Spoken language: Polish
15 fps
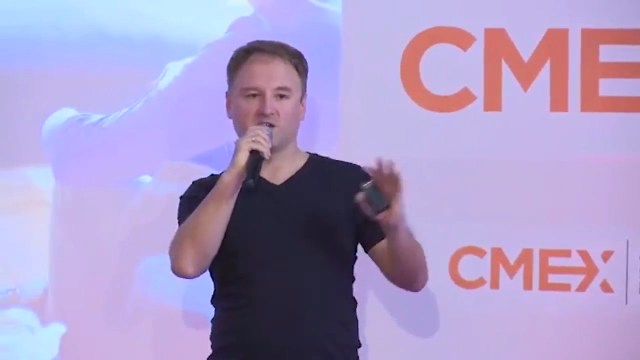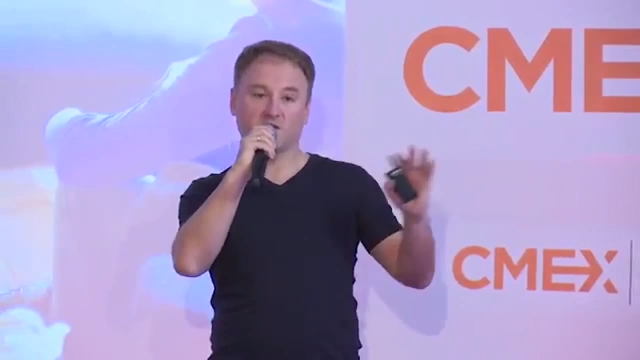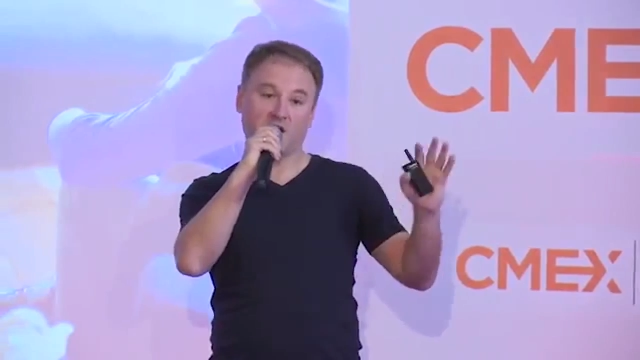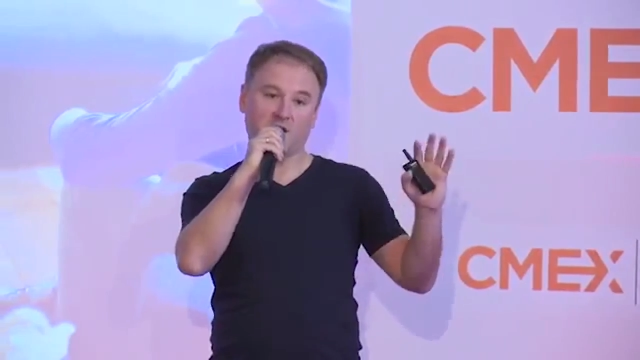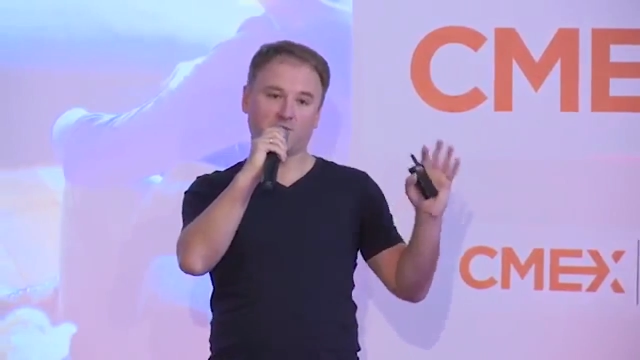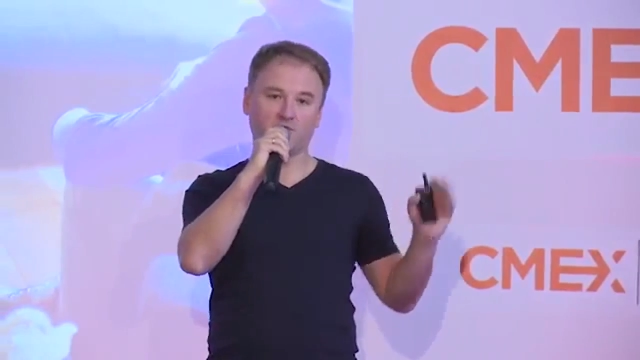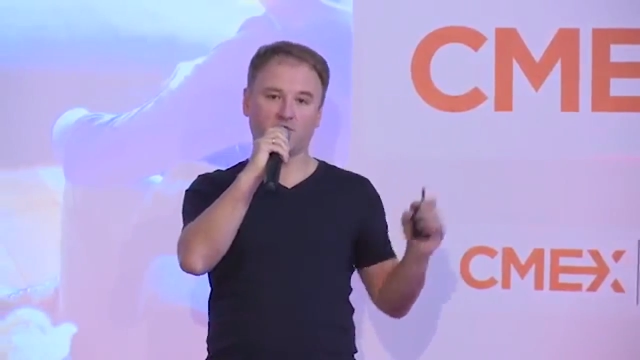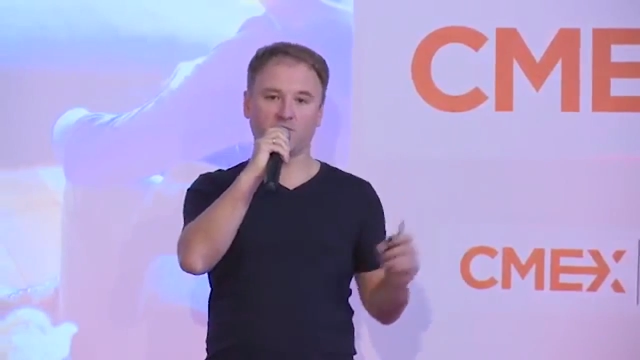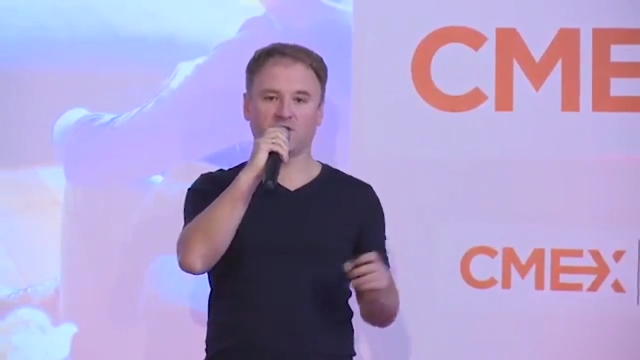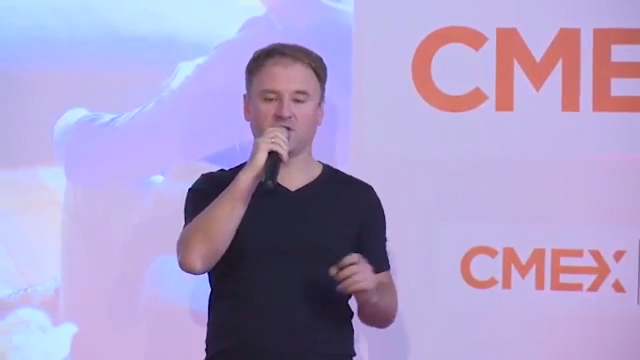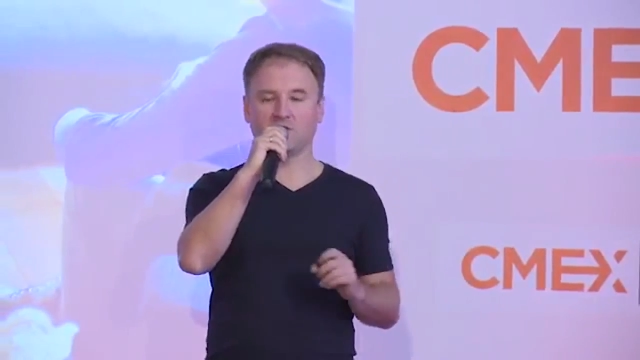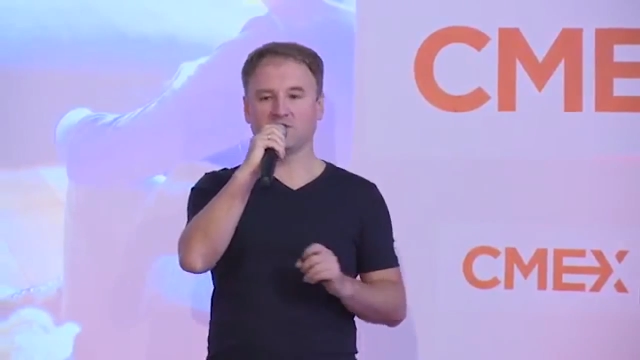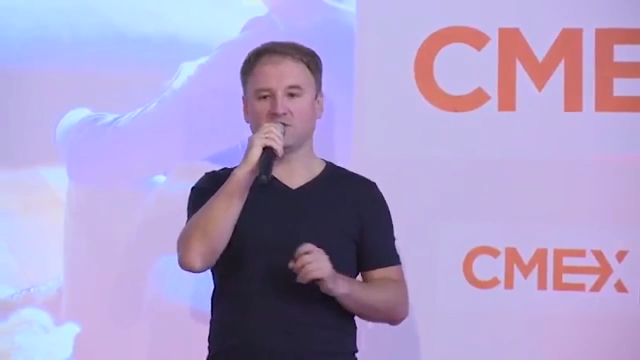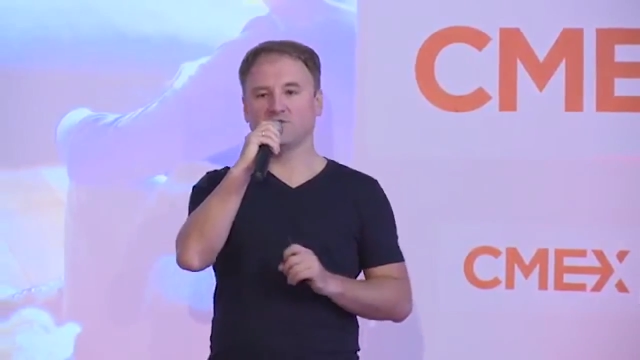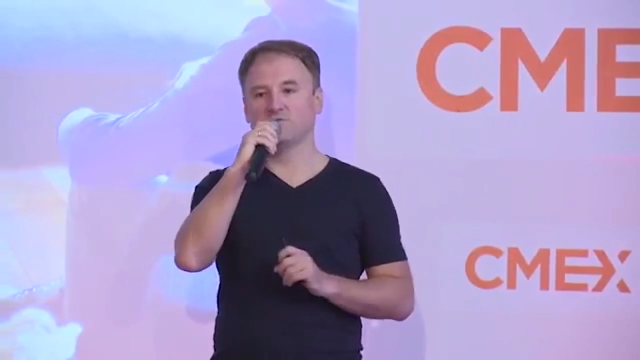albo
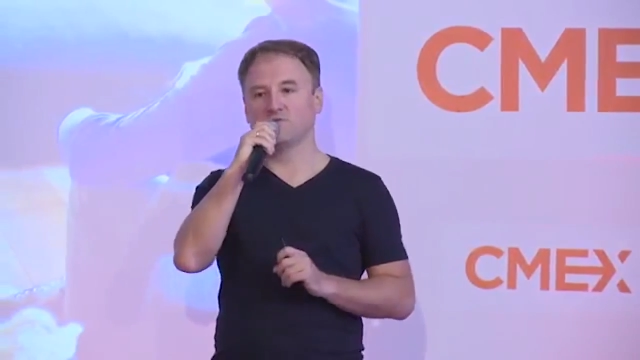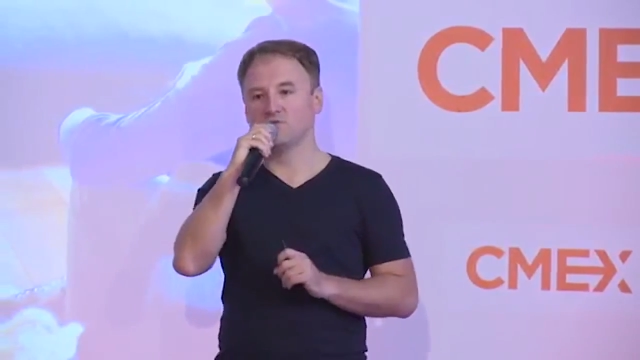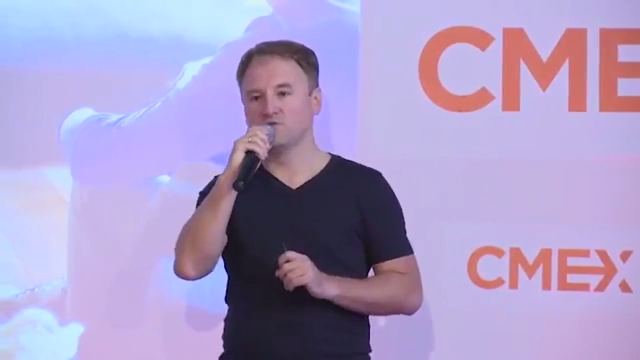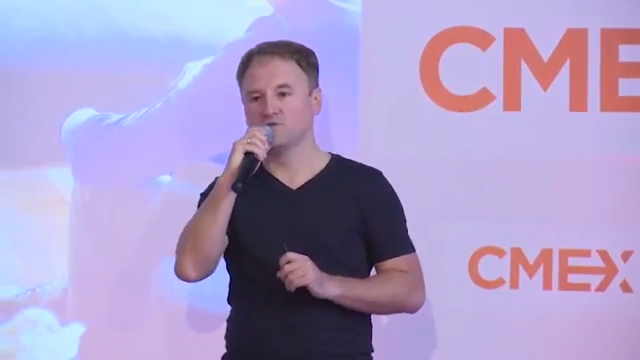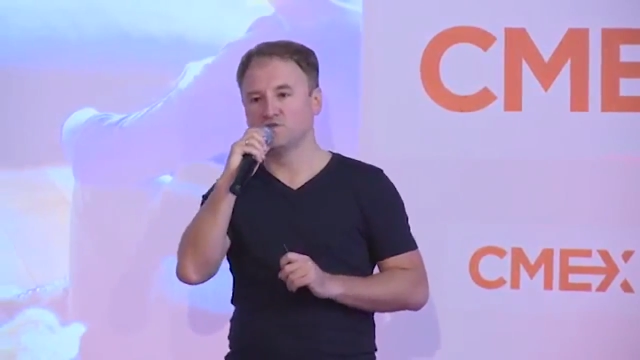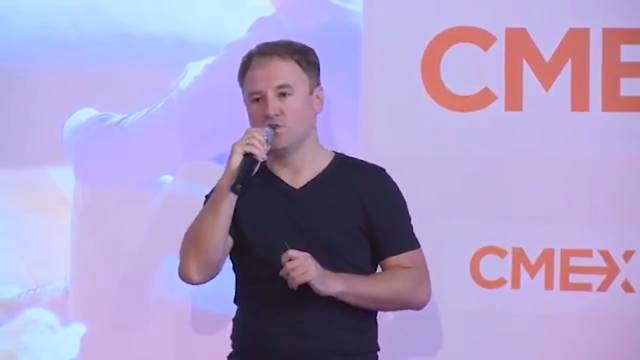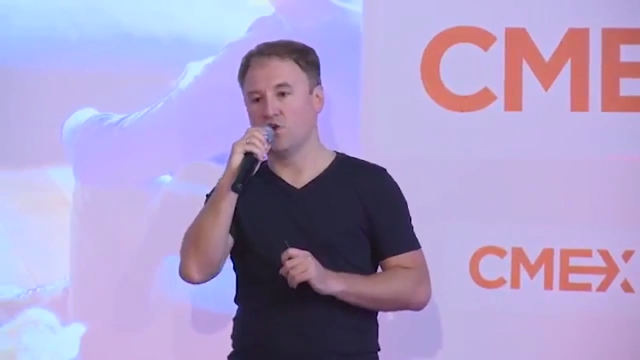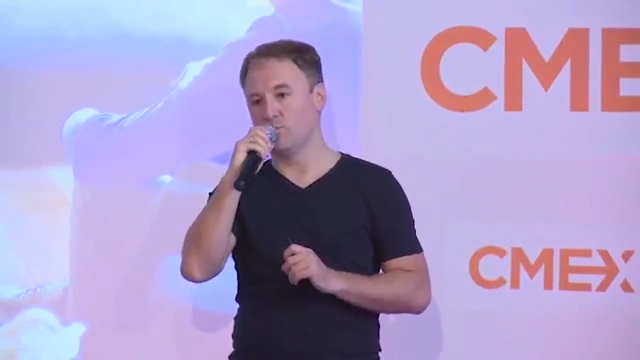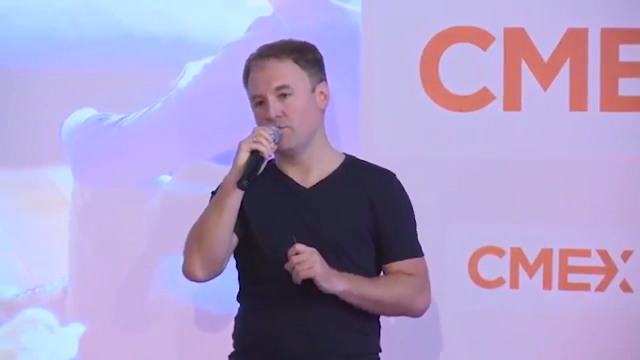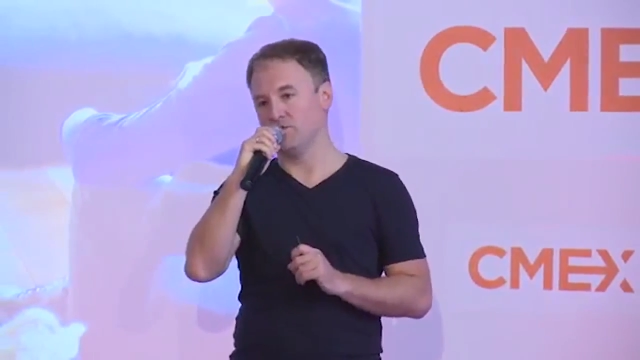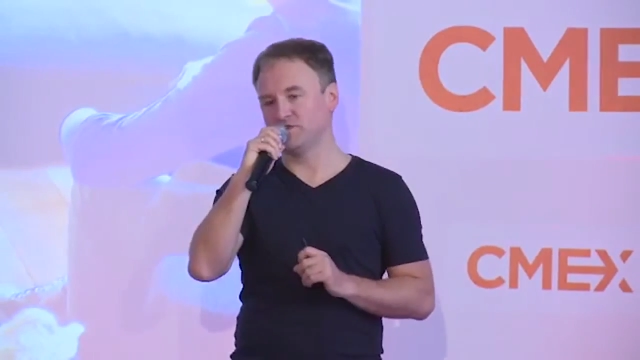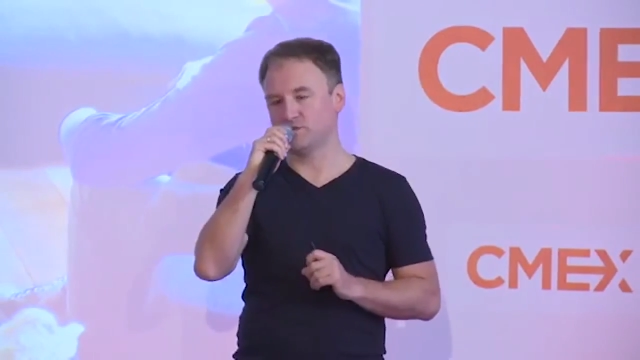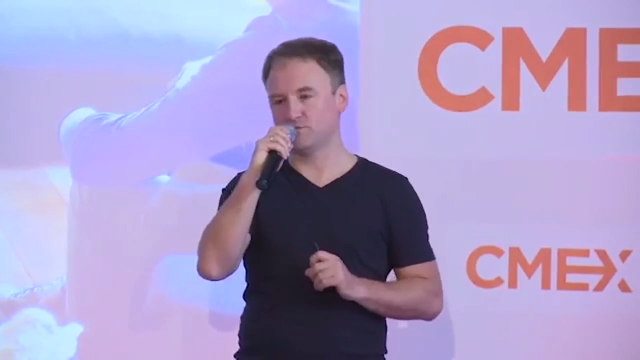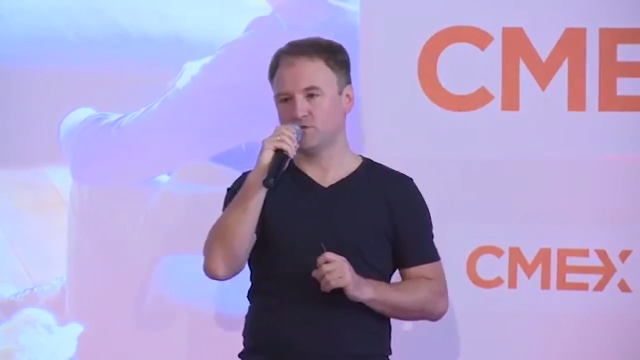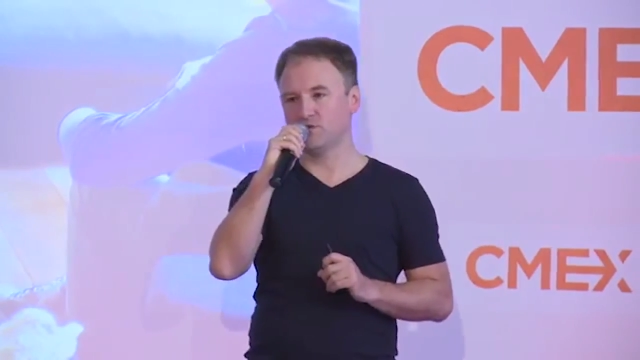numerem jeden w produkcji
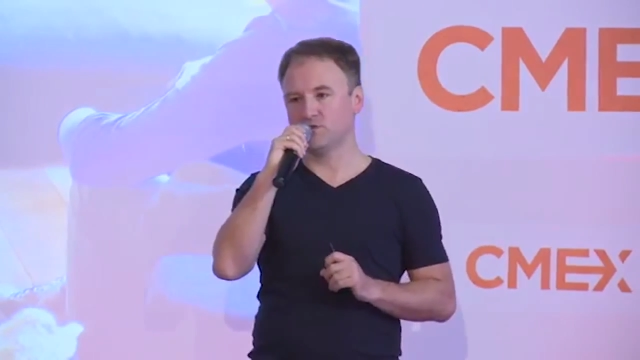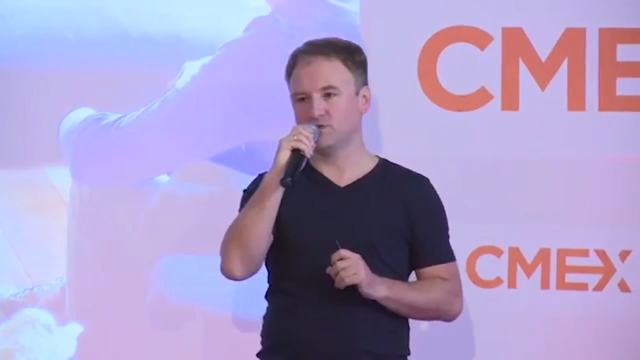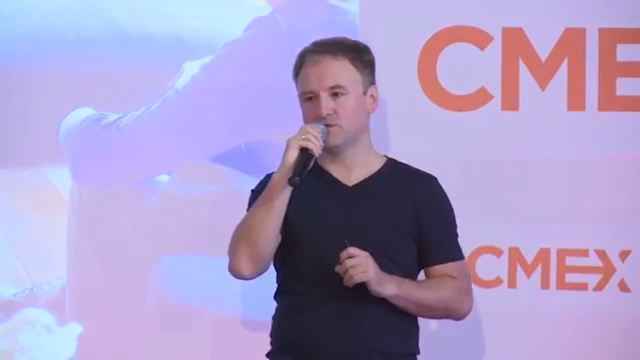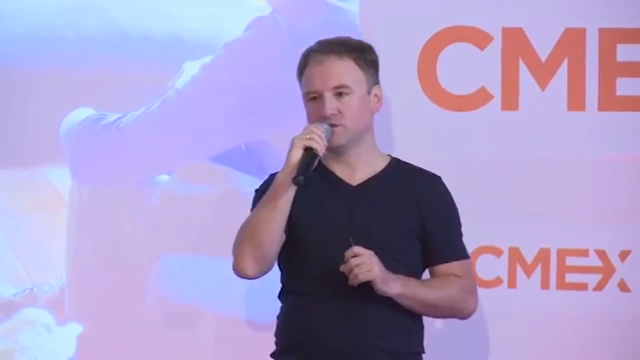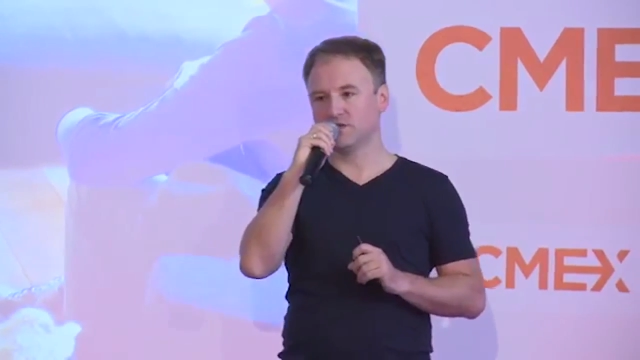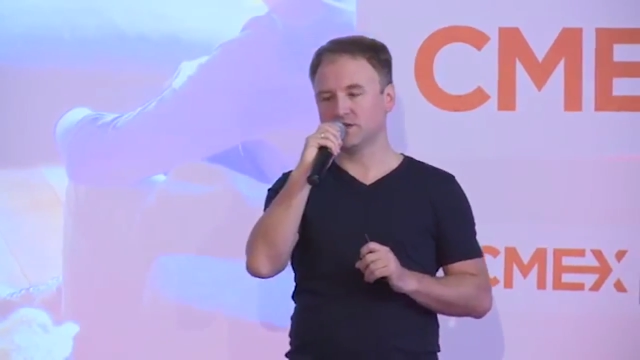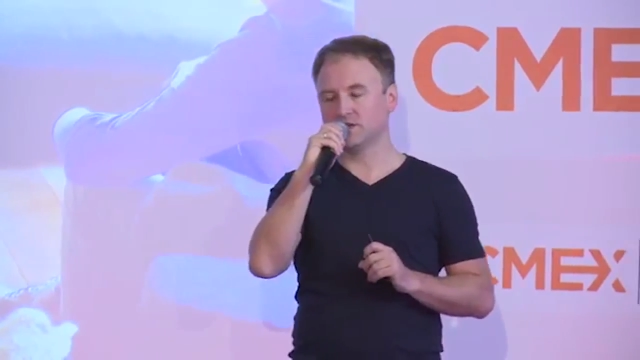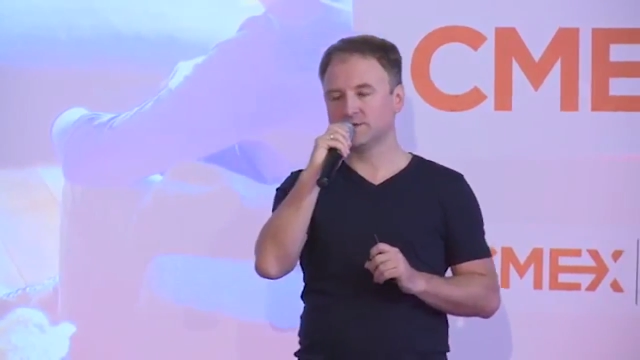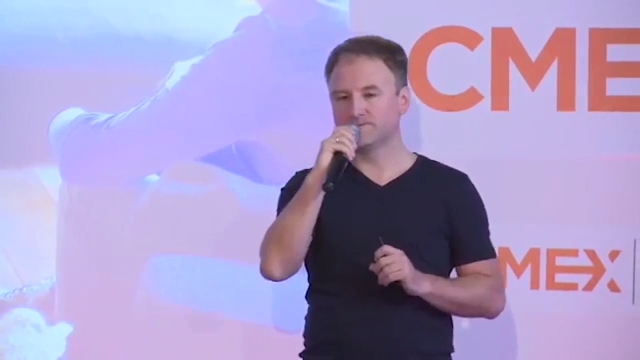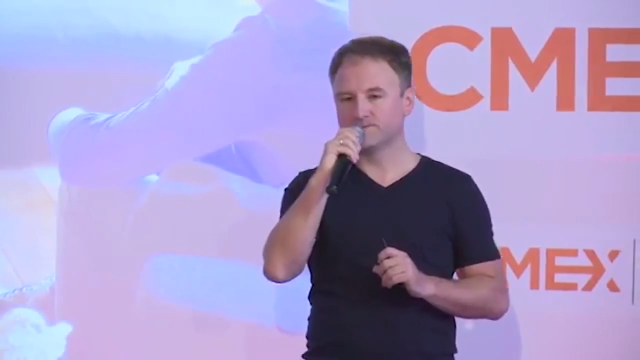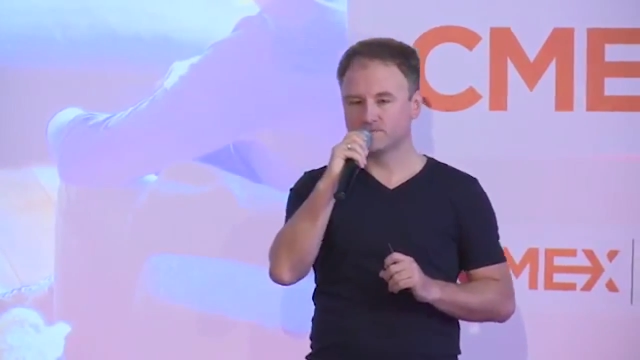opłat samochodowych. tak?